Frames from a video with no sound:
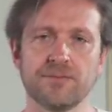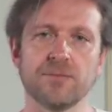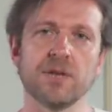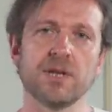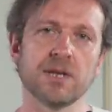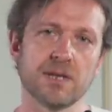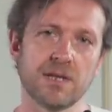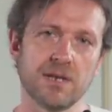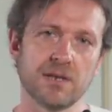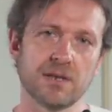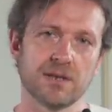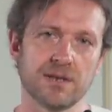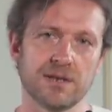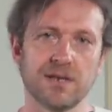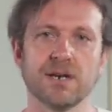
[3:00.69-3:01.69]
«нет-нет»
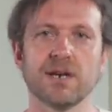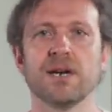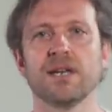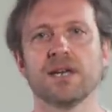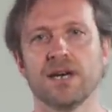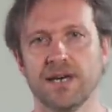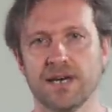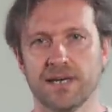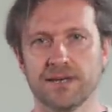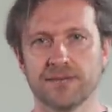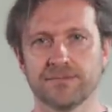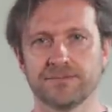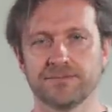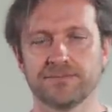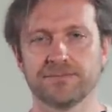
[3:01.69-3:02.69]
и «ай-ай».
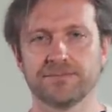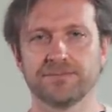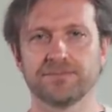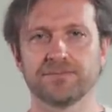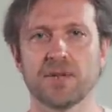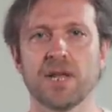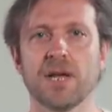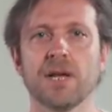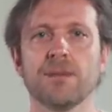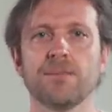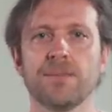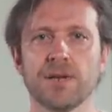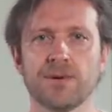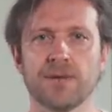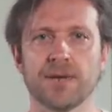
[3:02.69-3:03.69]

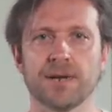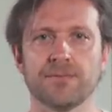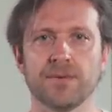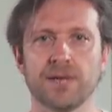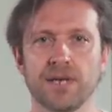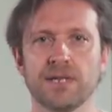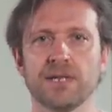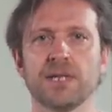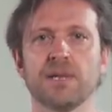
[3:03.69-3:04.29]
Первое — это